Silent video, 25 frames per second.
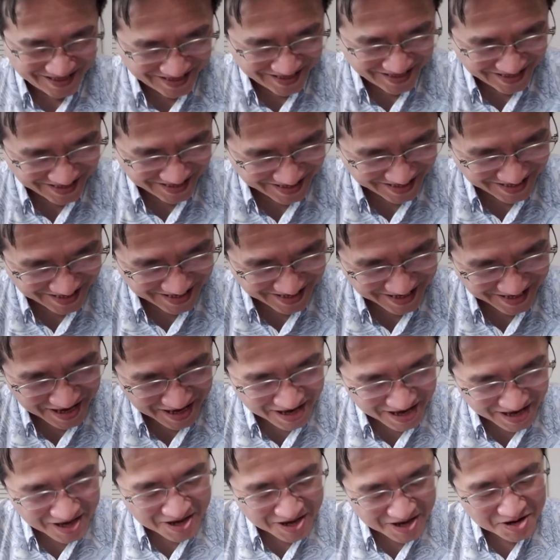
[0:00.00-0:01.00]
や
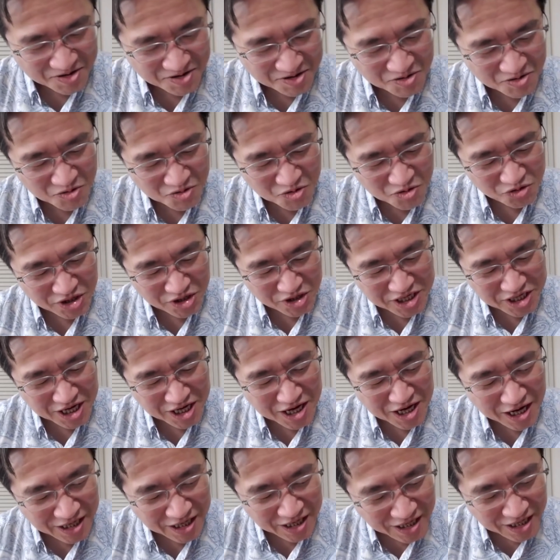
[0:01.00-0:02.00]
そ、うだけど。このけ
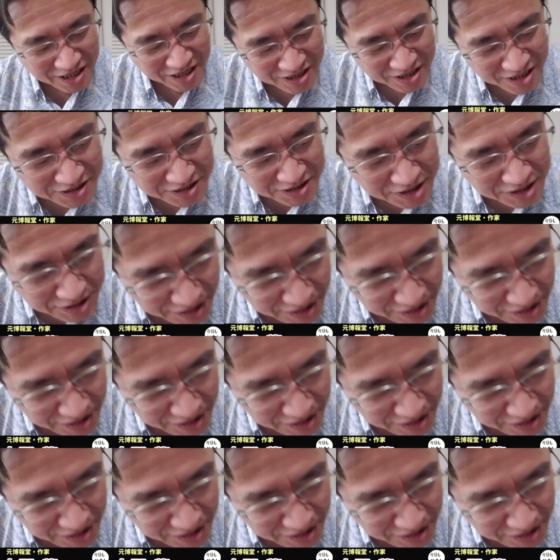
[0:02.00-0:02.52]
か重な